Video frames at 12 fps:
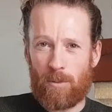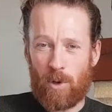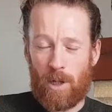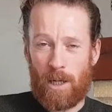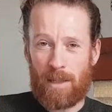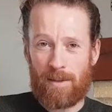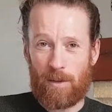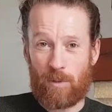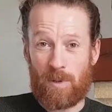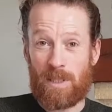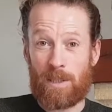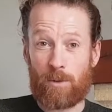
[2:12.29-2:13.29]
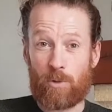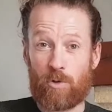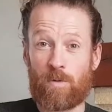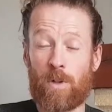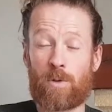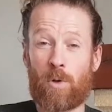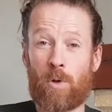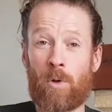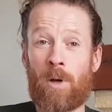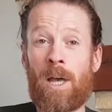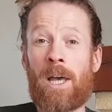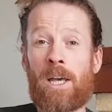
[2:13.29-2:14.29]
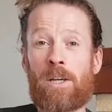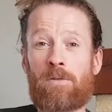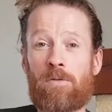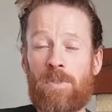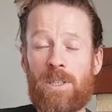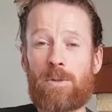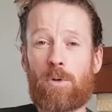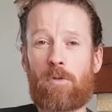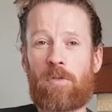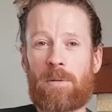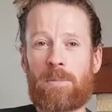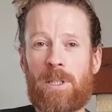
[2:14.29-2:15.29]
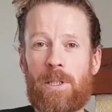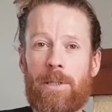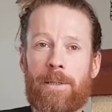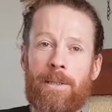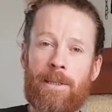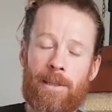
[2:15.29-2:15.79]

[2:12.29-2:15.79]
Donc là, c'est tout ce qui touche votre vie de famille euh,